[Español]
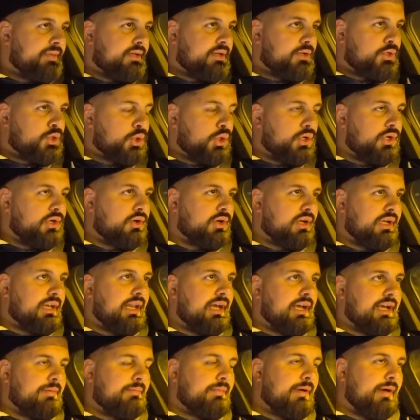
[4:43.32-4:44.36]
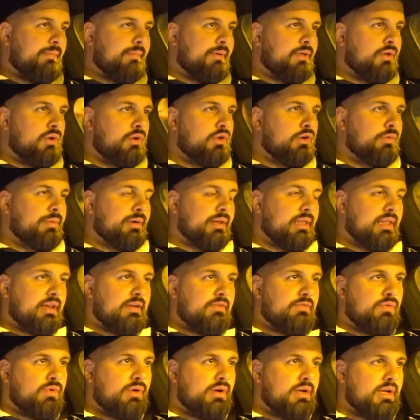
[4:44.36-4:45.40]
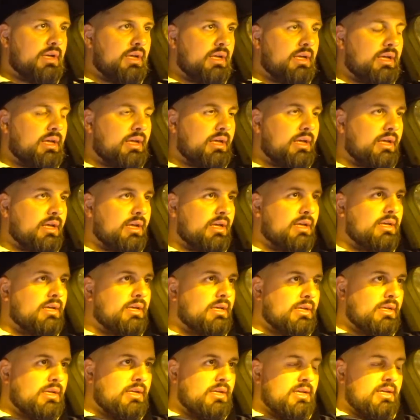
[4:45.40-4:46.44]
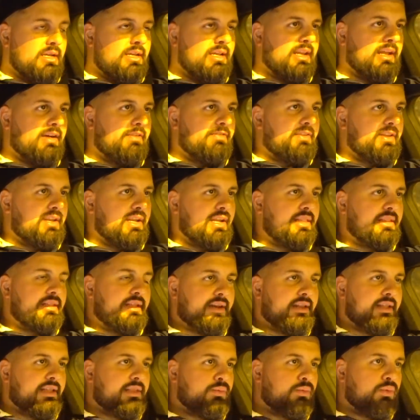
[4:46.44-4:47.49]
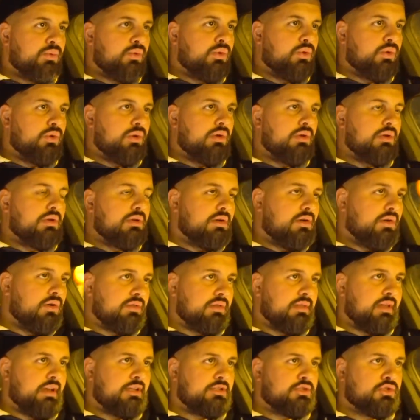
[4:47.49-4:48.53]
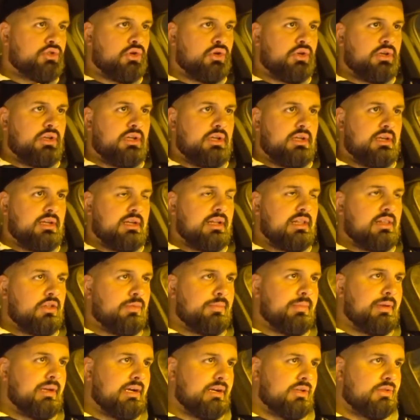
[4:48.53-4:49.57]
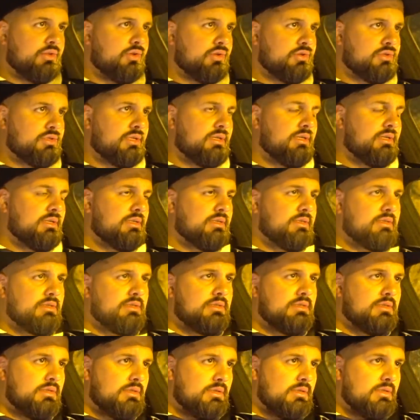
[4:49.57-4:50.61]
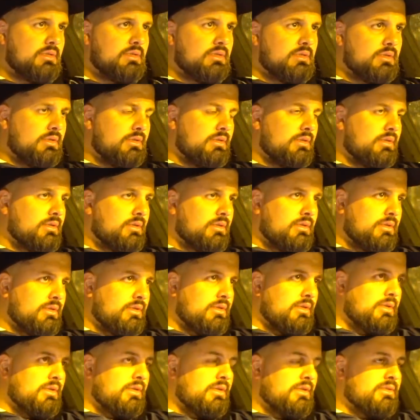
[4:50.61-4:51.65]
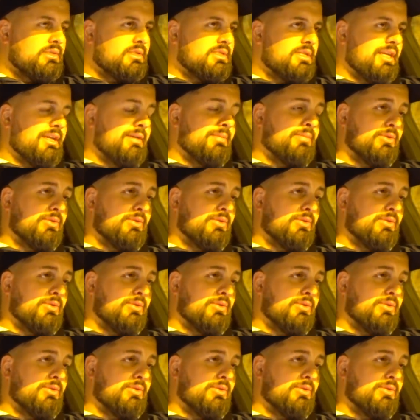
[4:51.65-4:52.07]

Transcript: Yo creo que la que más me dolió perder fue la final de Red Bull contra Sony en el 2014. Sí, ¿verdad? Sí,